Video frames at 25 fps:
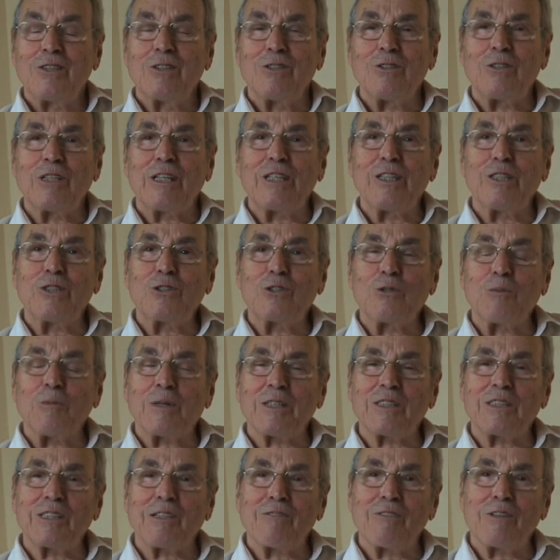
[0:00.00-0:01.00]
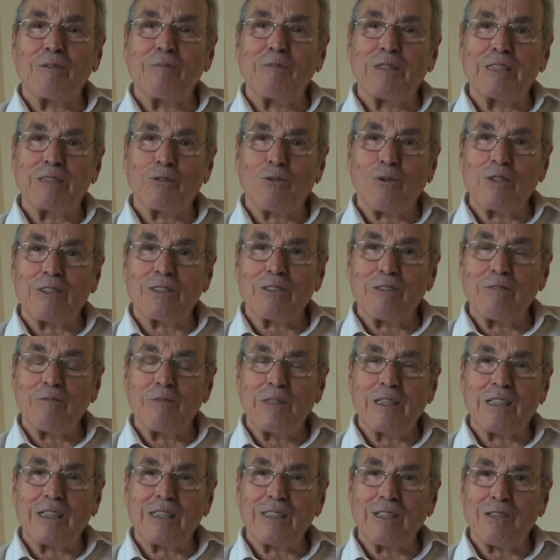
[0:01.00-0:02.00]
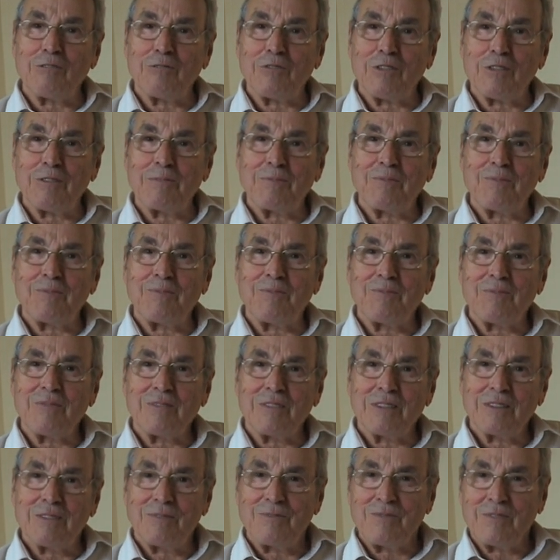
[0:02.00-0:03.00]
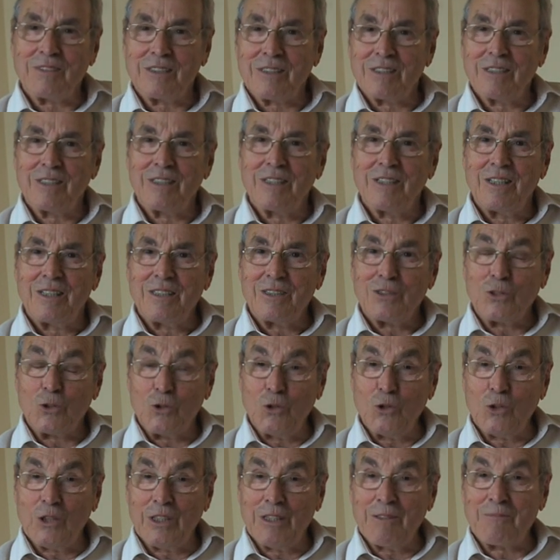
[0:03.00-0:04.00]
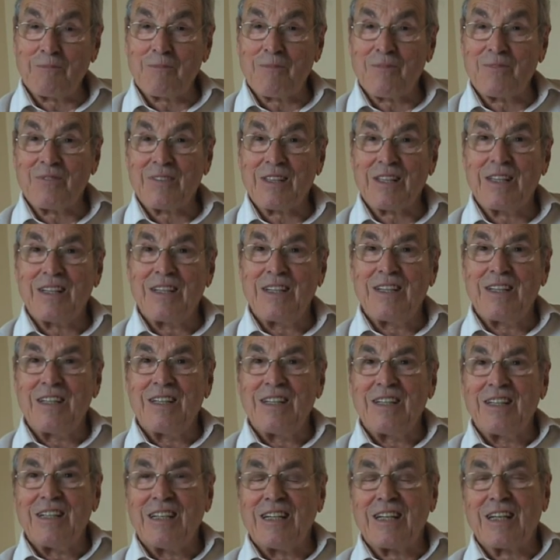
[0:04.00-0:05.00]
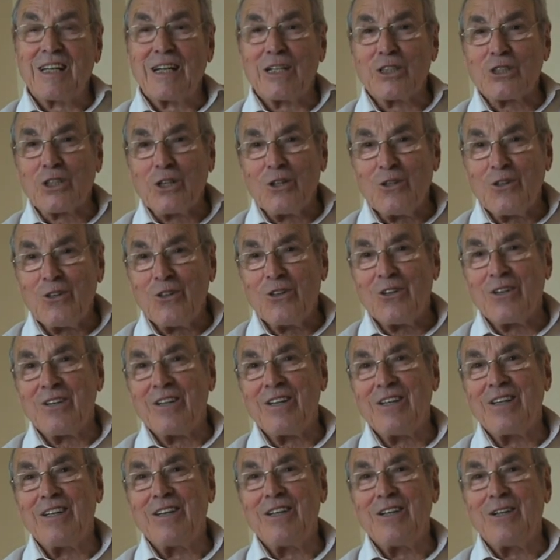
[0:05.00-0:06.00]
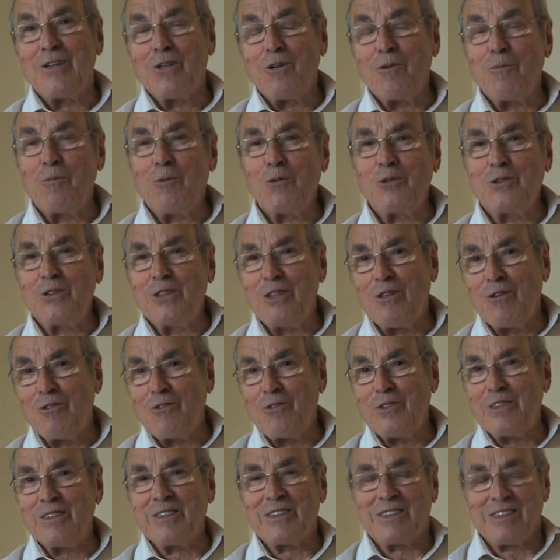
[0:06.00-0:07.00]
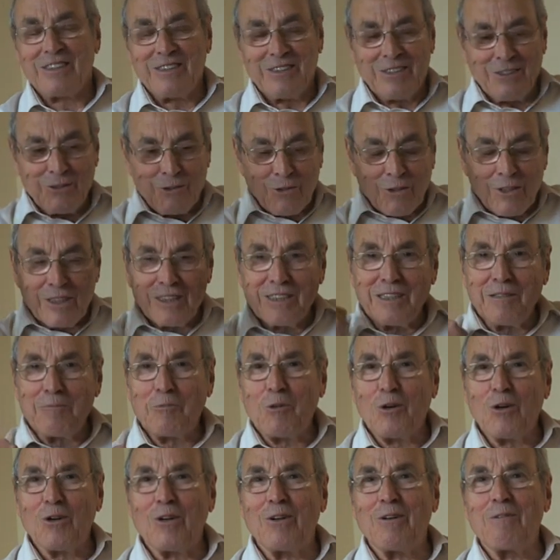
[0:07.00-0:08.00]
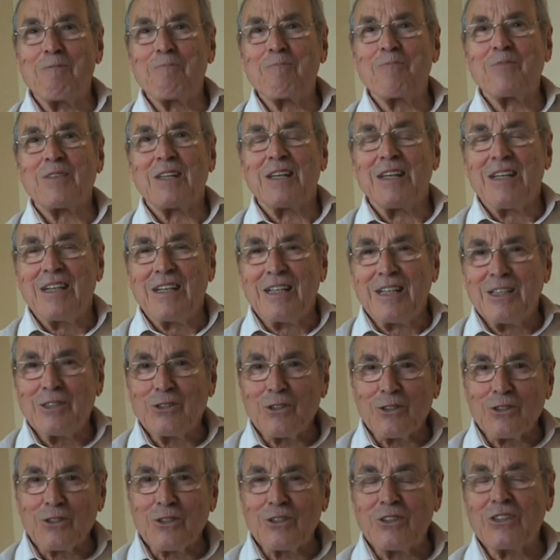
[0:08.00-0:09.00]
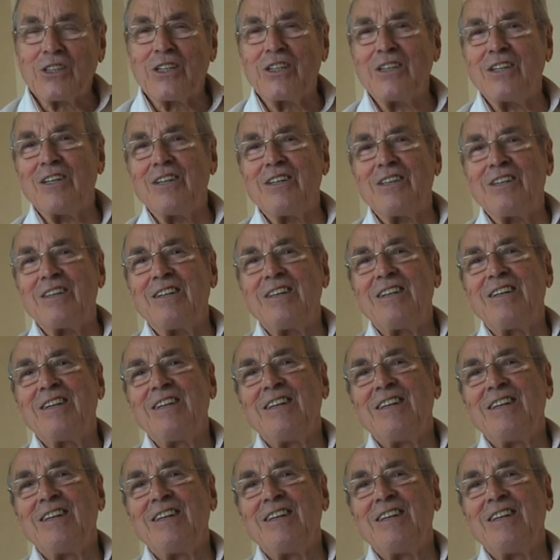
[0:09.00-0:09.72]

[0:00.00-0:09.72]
Une année, je suis parti avec mes, trois, mes quatre enfants. C'est dur, hein Avec la chaleur, hmm. le petit, le fils, ah sur les épaules, et les autres entraînants.